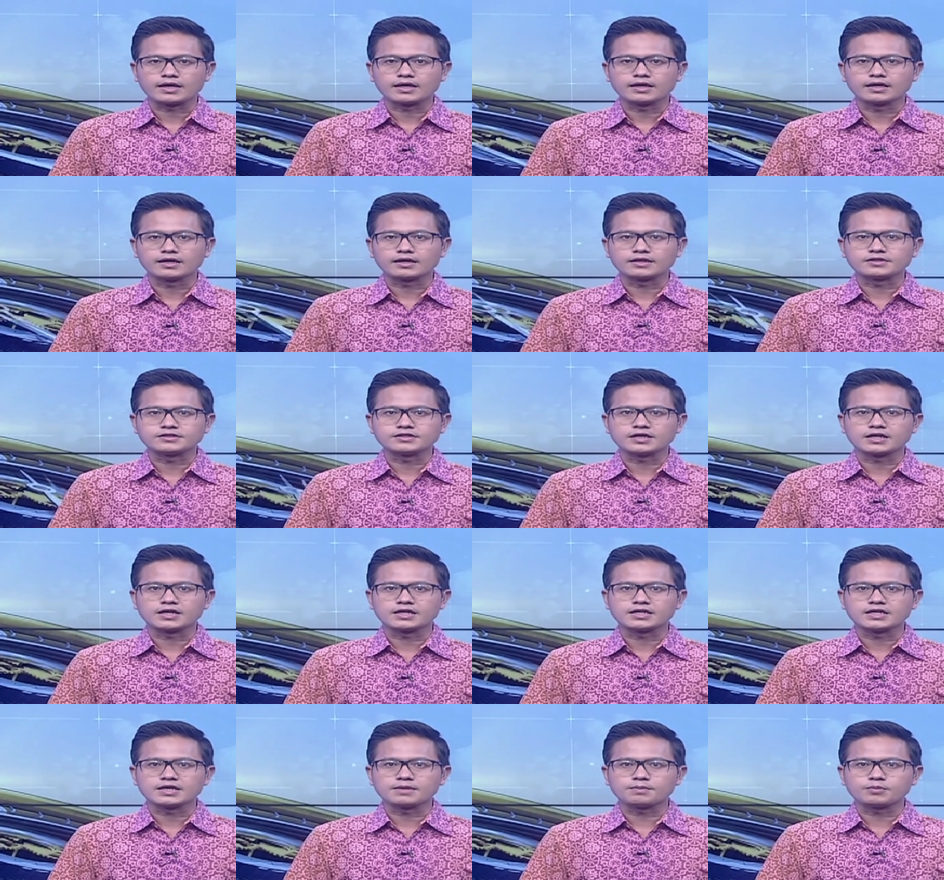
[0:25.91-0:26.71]

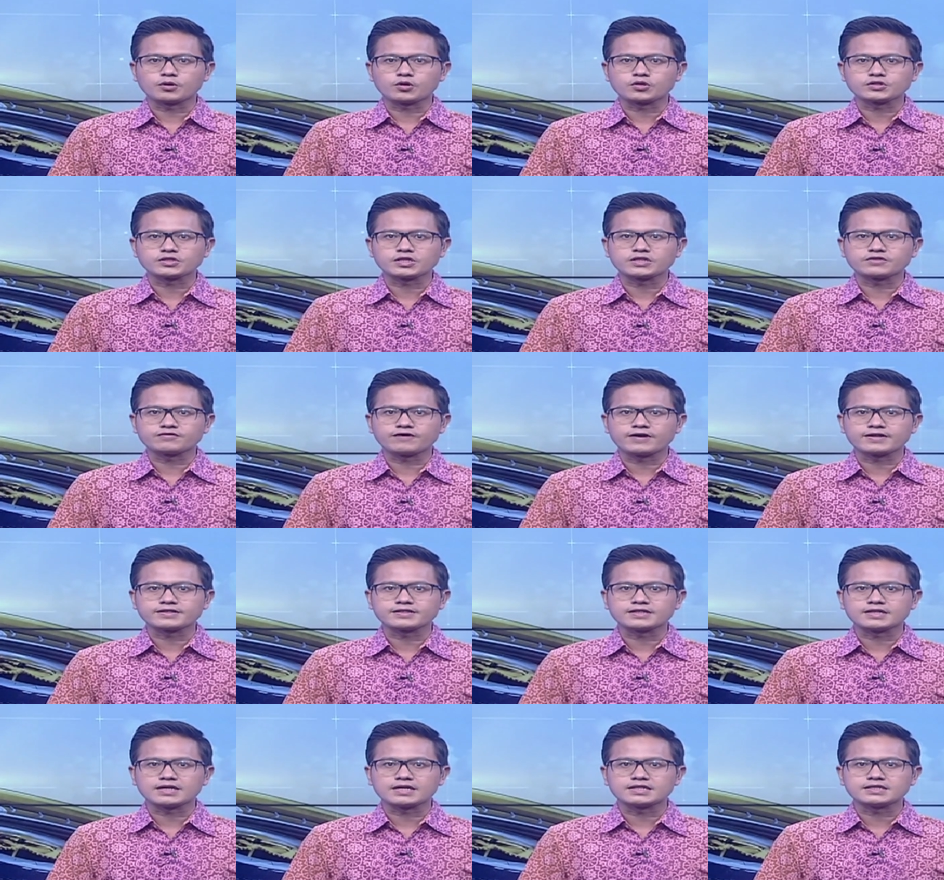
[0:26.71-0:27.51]
Rencananya proses
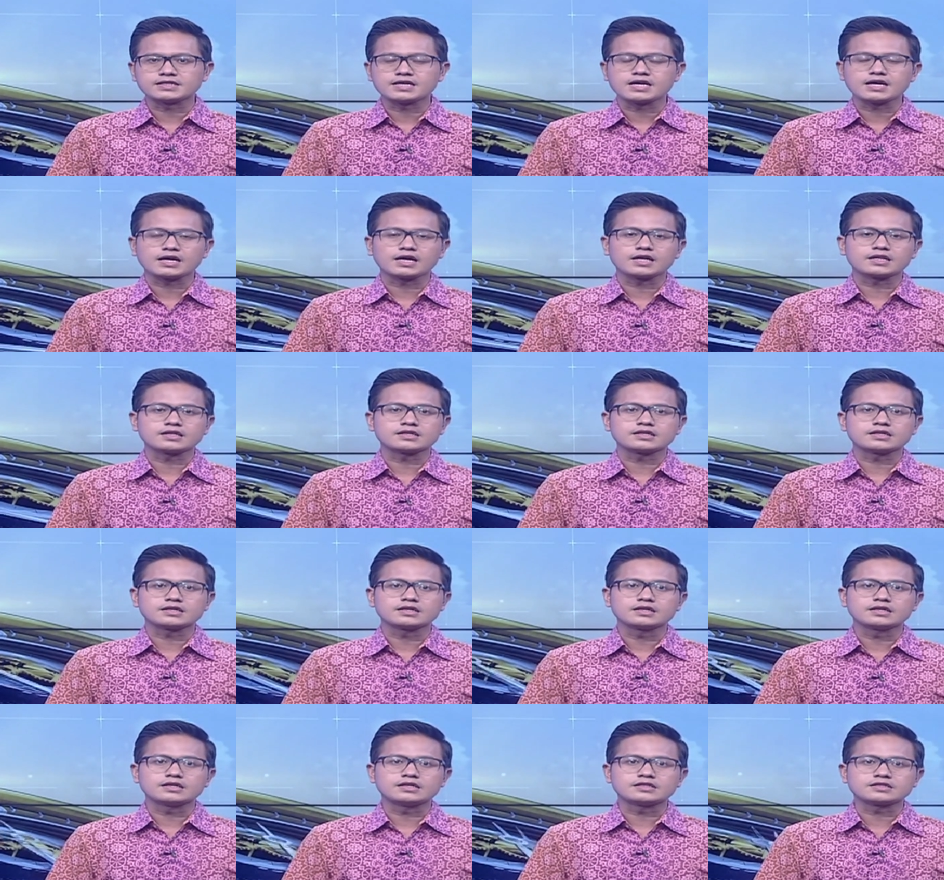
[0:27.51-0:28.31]
vaksinasi akan
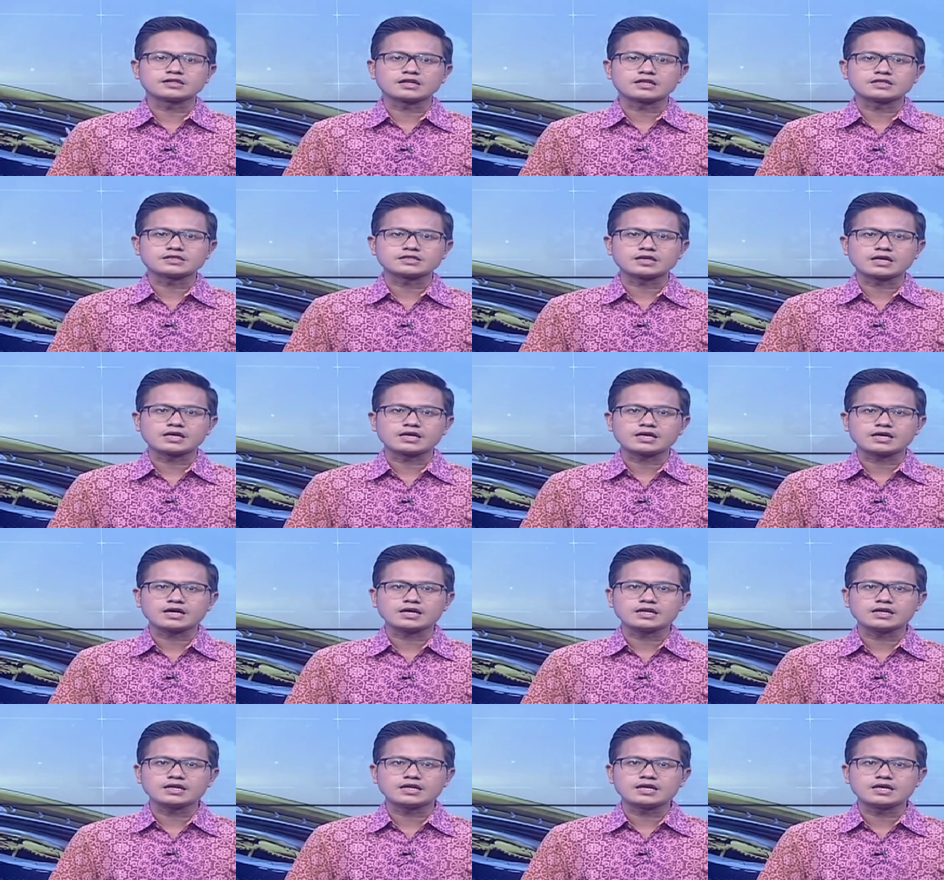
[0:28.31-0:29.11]

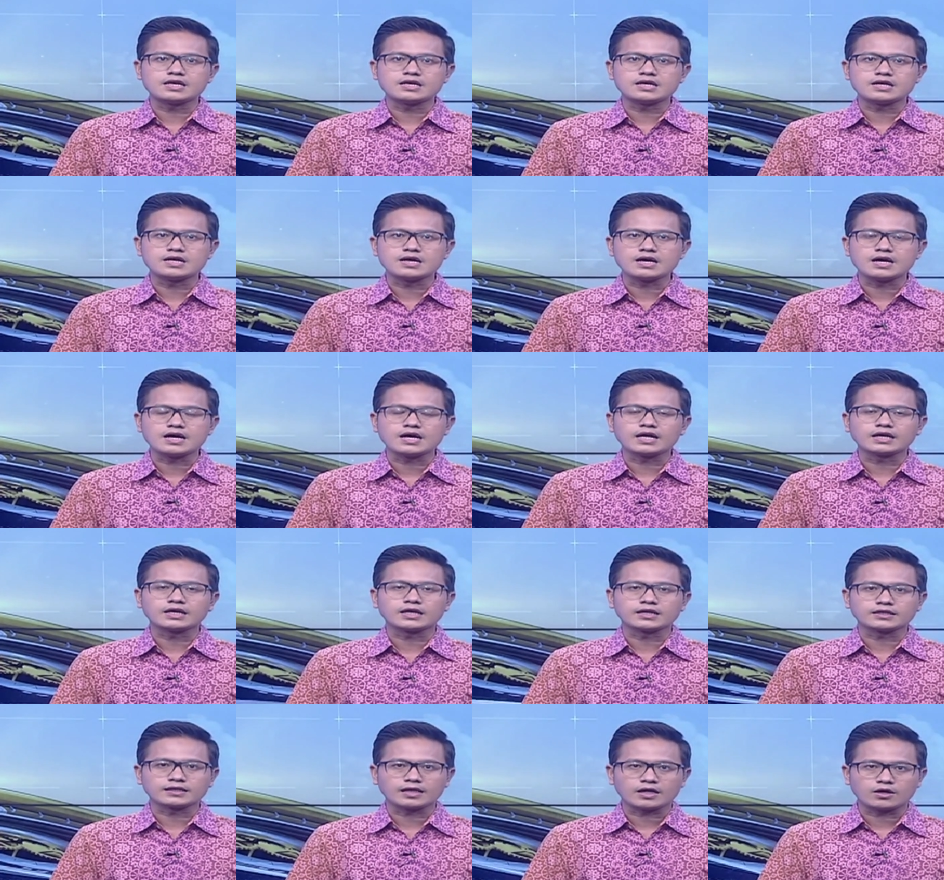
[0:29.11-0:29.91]
diselesaikan hingga
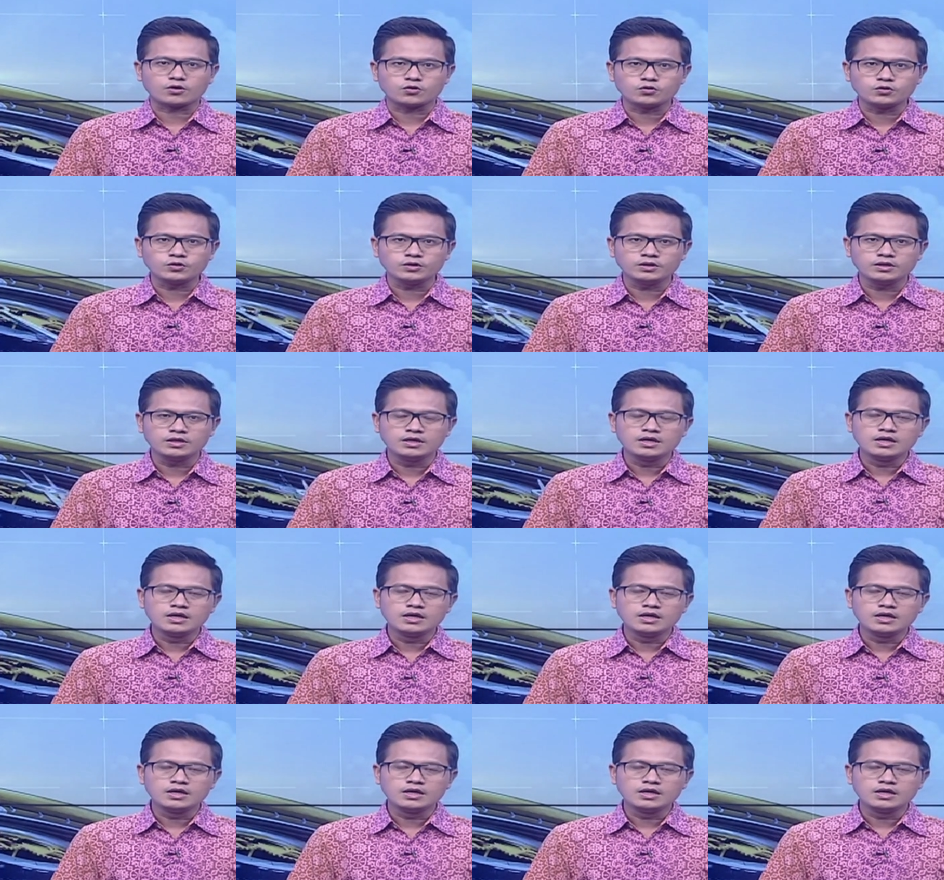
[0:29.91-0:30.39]
akhir tahun